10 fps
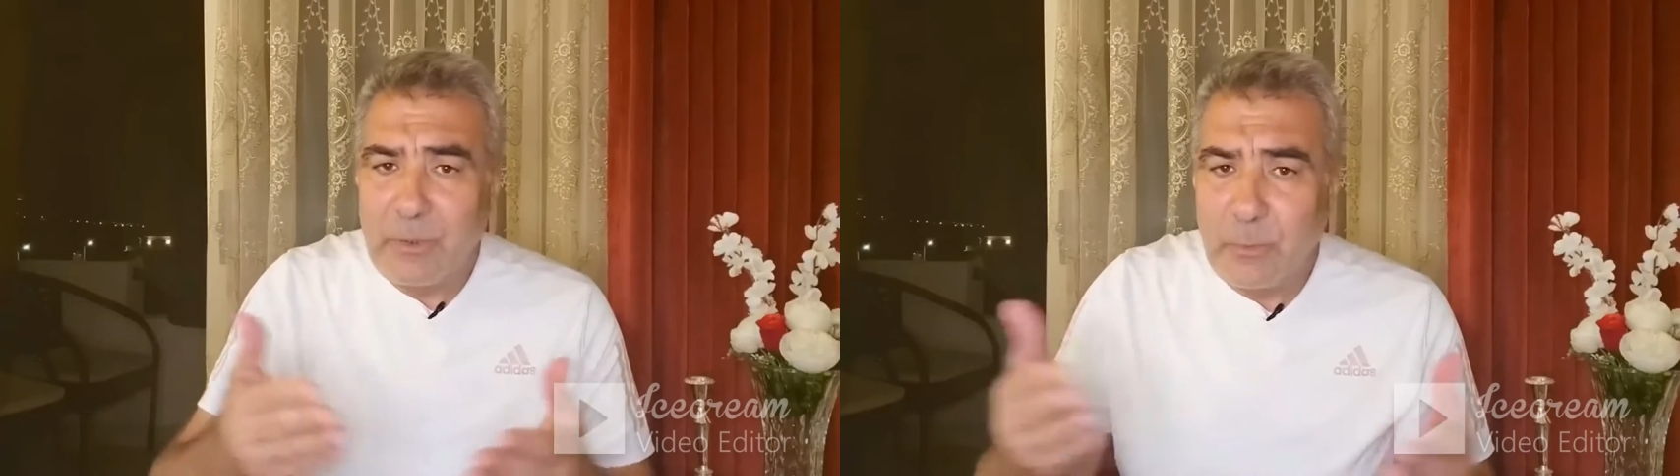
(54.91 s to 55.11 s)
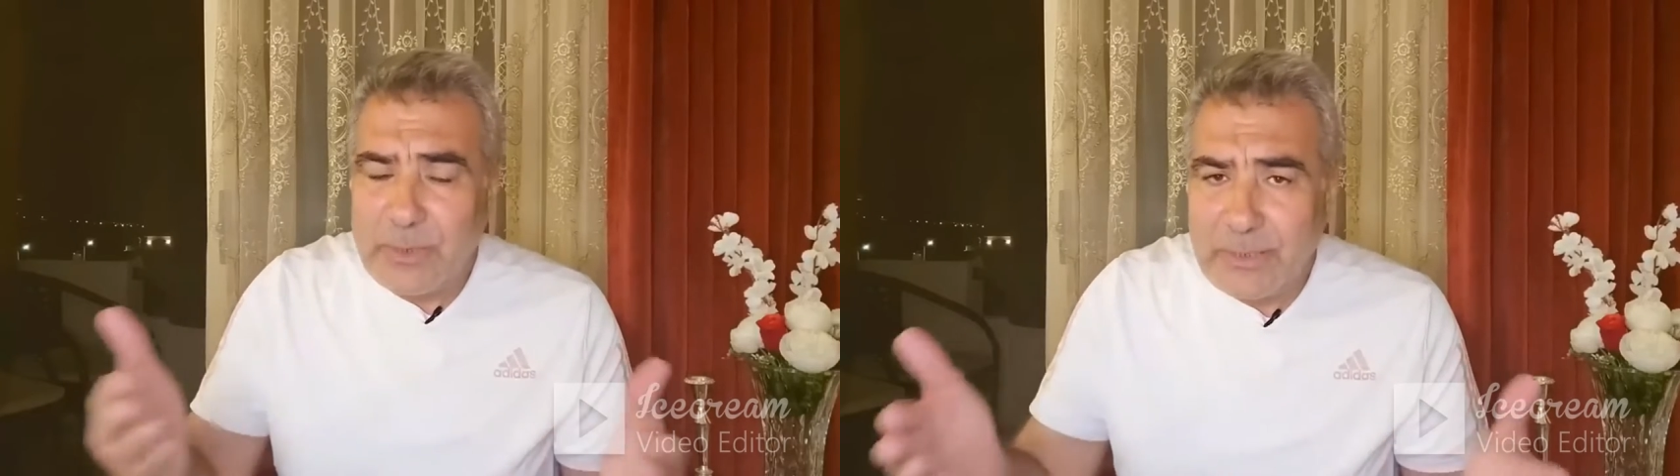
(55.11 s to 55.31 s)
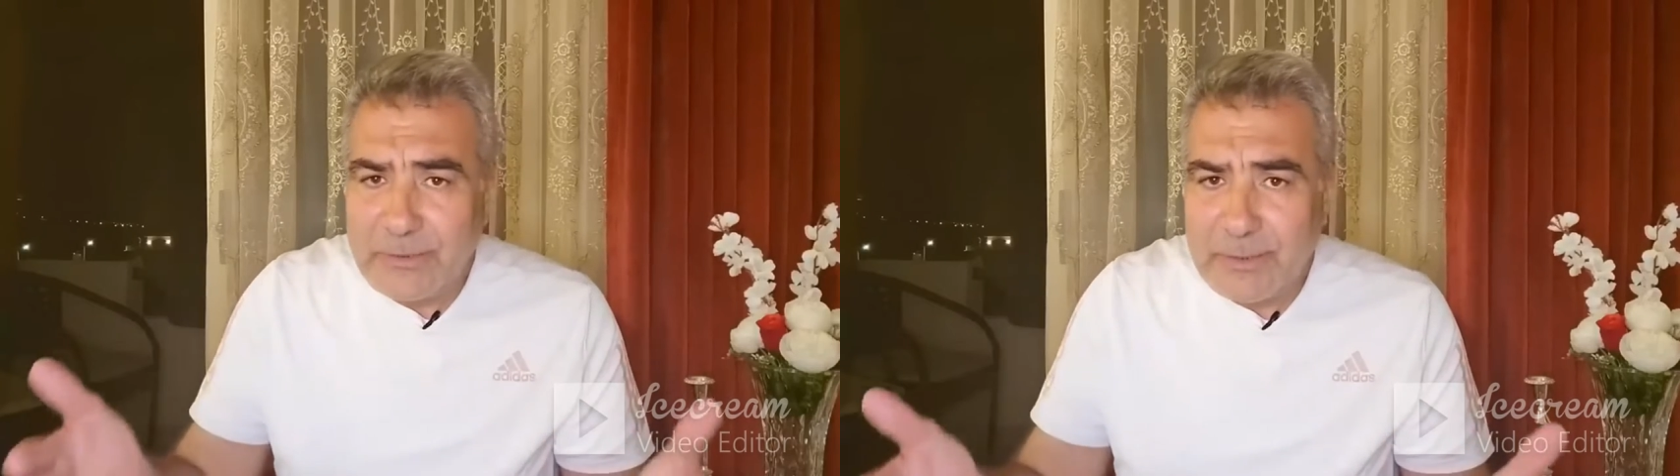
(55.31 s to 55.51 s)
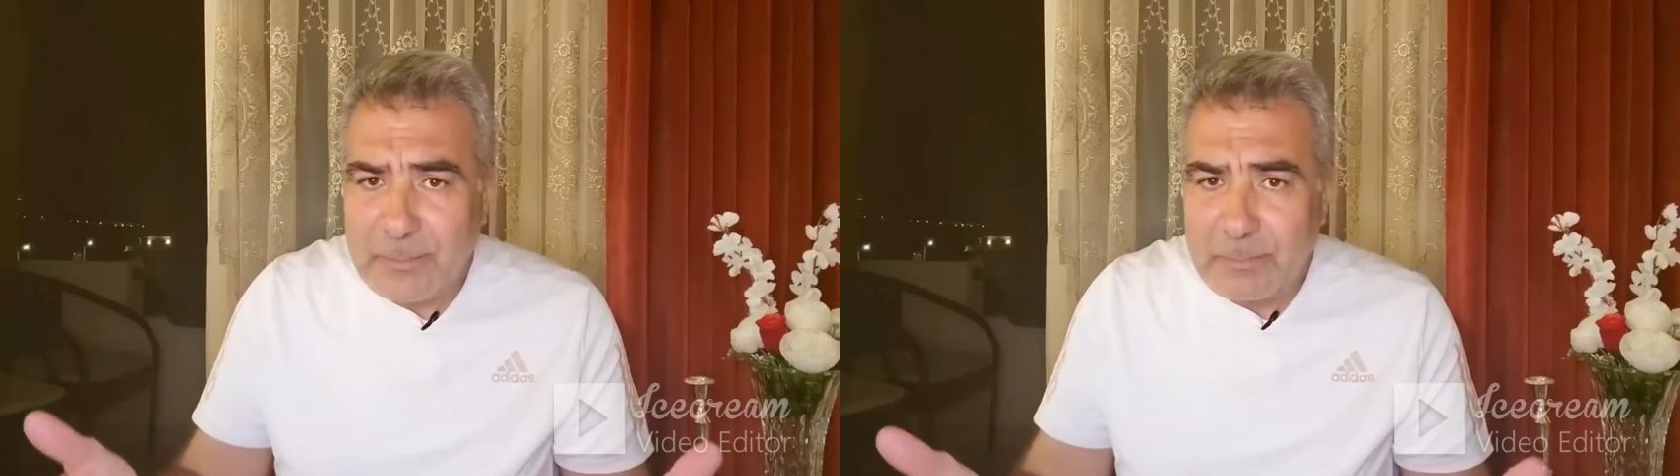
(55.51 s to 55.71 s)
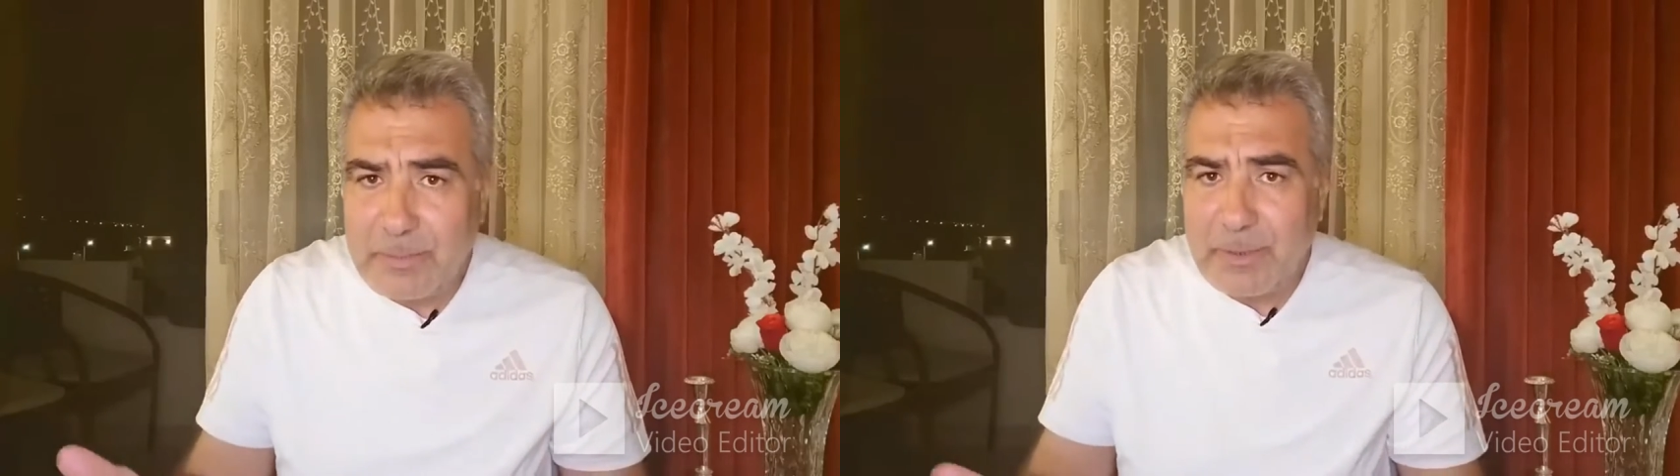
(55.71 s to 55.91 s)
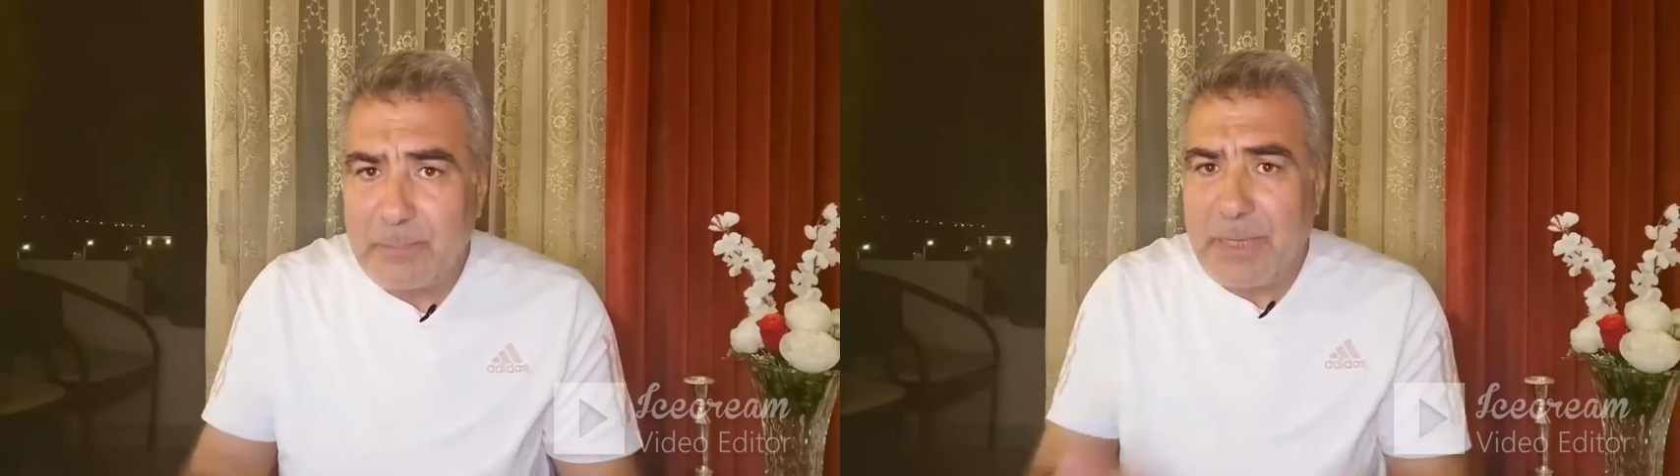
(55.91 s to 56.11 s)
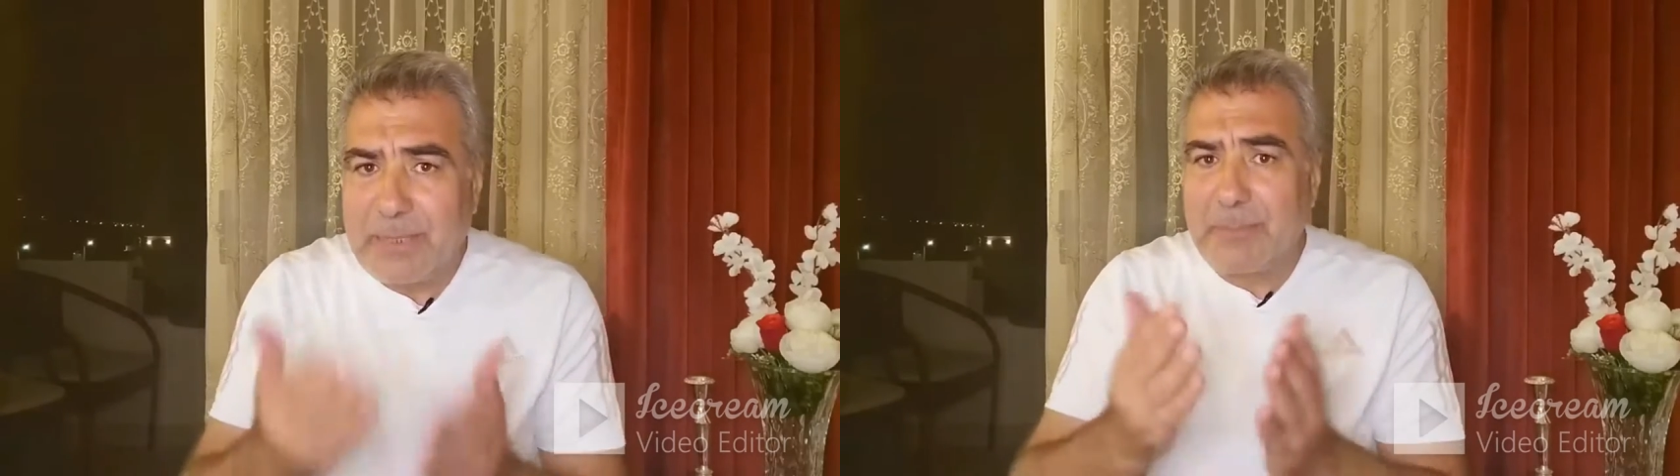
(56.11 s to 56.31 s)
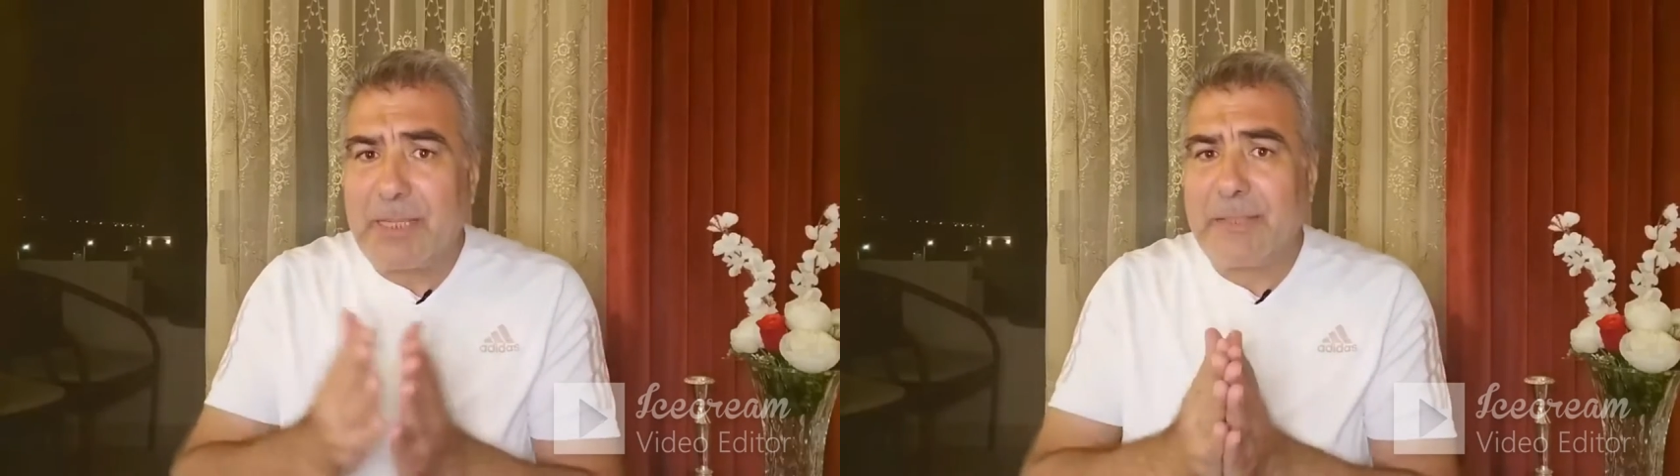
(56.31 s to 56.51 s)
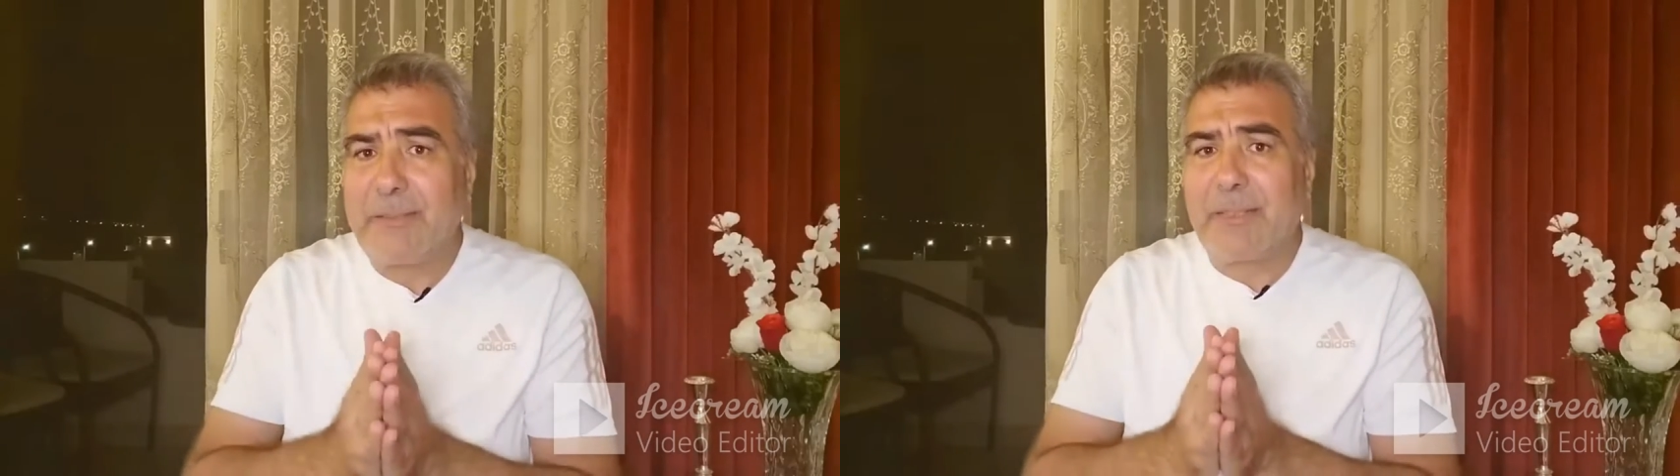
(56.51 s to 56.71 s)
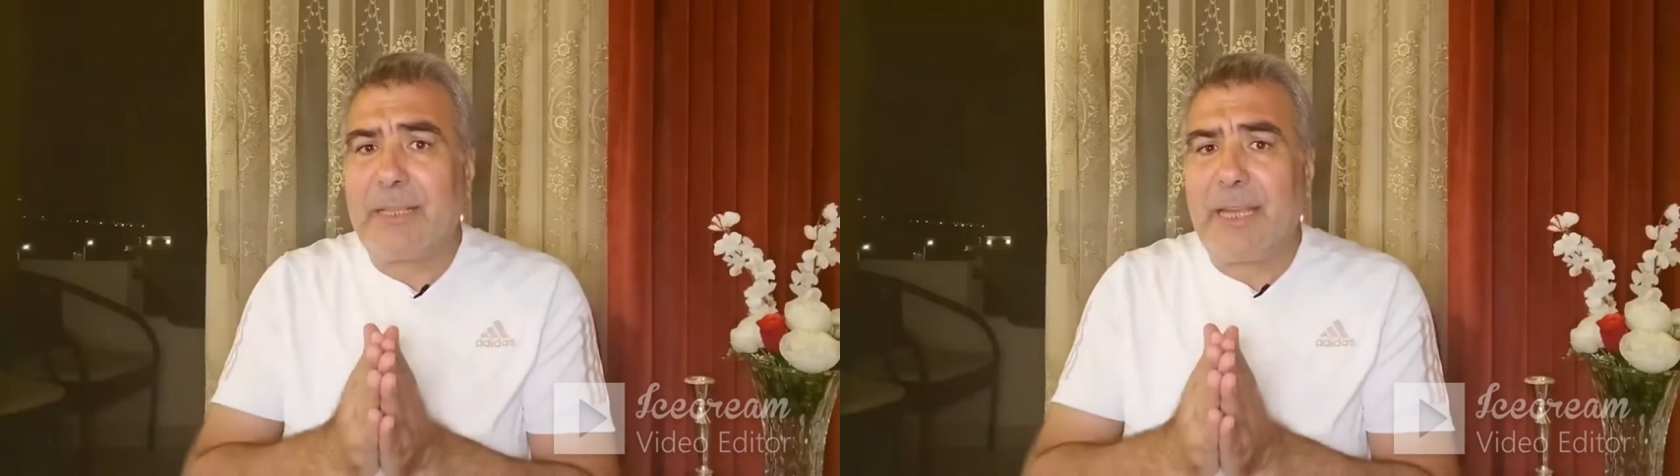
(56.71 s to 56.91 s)
وتضرب بعض
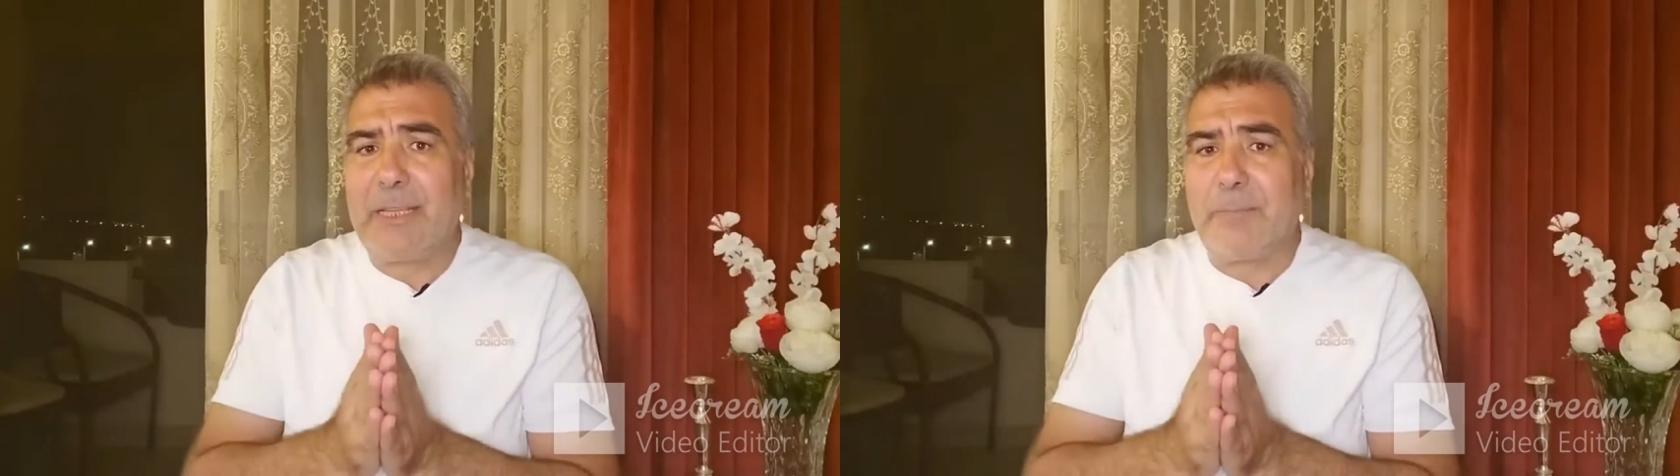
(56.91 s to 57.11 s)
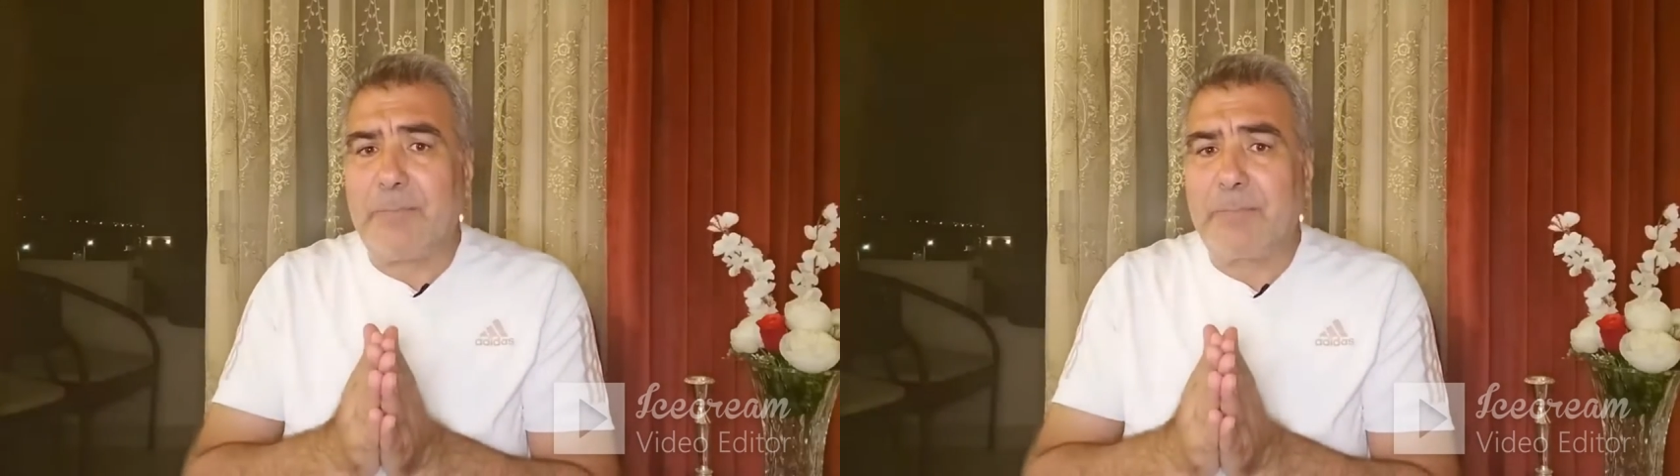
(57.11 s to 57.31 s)
مناطق العالم